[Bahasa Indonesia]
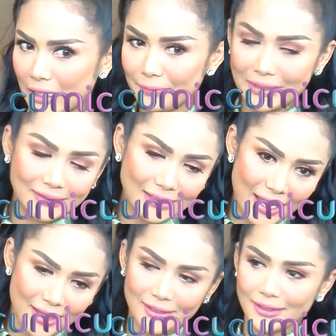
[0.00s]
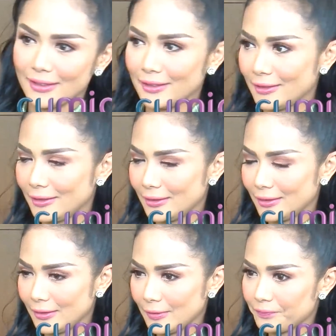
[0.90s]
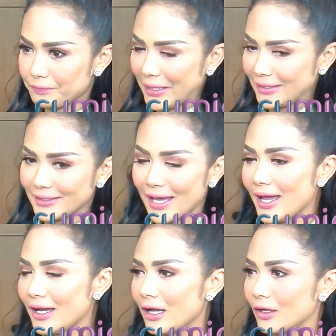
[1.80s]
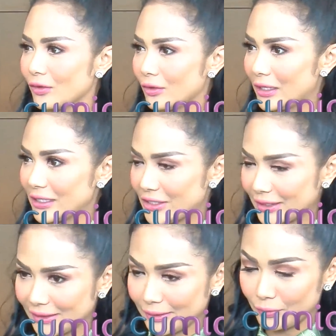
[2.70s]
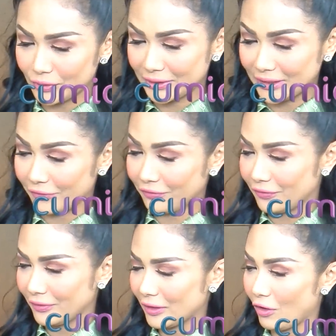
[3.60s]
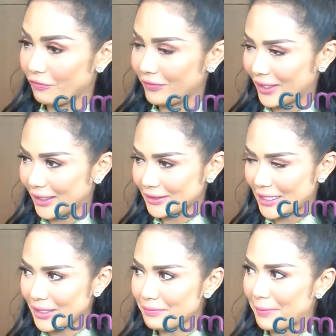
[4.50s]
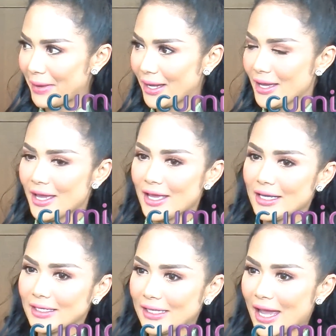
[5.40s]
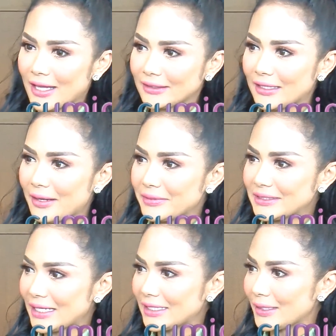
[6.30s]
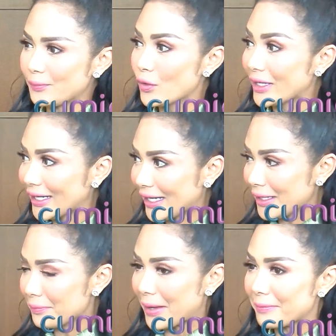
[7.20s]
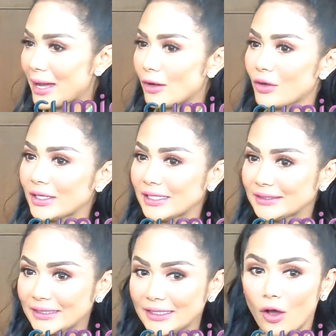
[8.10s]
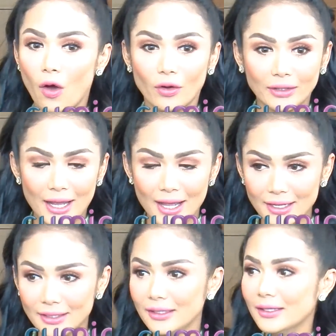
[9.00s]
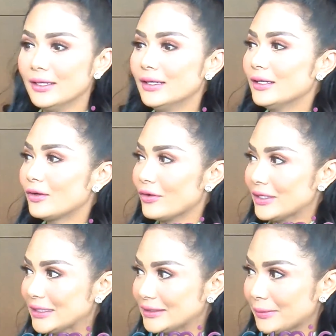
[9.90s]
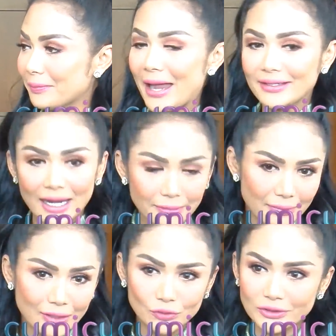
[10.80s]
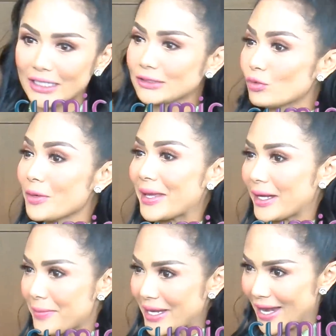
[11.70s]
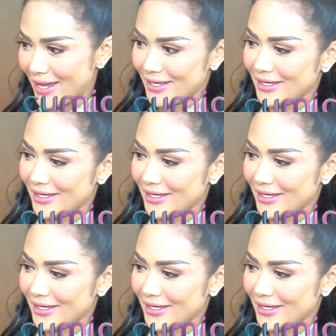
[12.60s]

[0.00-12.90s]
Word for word: eh, berita di media kalau Ashanti positif COVID. Jadi memang ya tidak bisa dipungkiri memang kondisi orang, kondisi badan manusia semua berbeda beda